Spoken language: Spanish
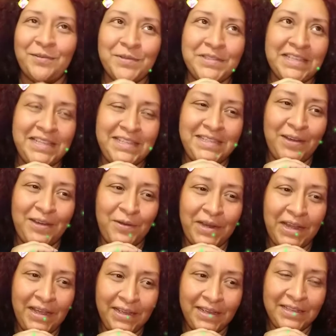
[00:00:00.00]
cómo se dice
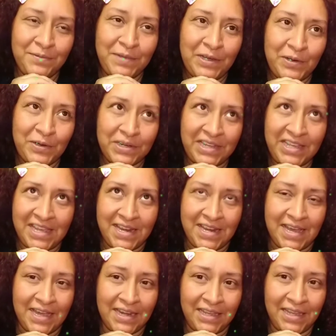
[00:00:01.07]
ahora? Que es mejor
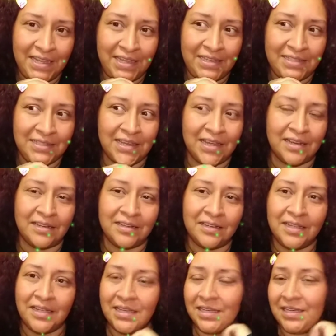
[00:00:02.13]
rellenar que estar
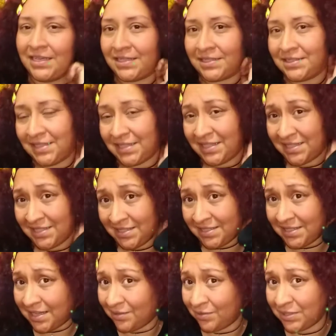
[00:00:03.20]
este,
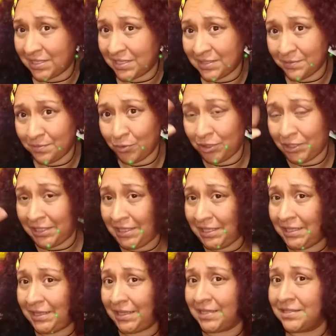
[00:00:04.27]
desechando esas
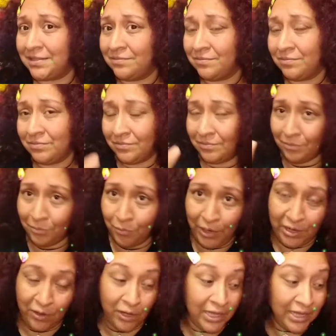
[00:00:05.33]
botellitas.
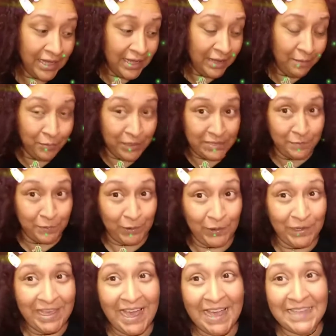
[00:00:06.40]
Bueno, pues por
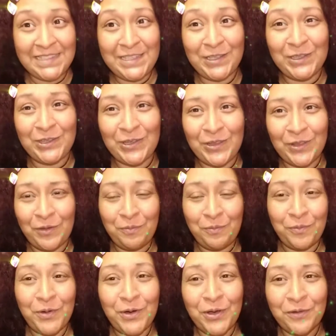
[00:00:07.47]
hoy ha sido todo.
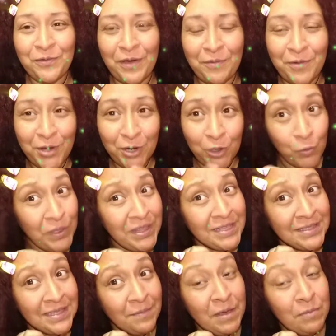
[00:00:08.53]
Por favor,
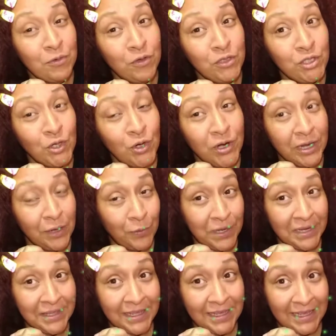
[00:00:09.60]
cuídense mucho.
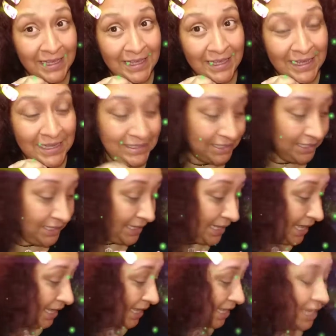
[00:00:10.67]
Recuerden que en
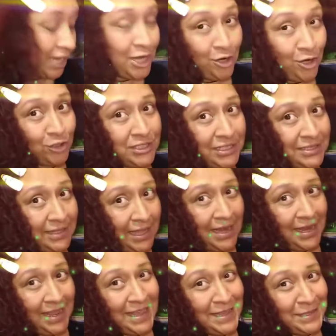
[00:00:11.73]
casita nos
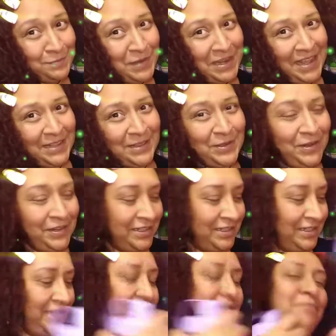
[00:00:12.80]
están esperando.
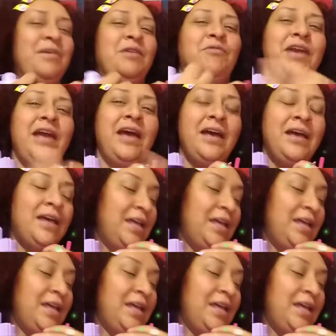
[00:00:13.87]
Y me voy a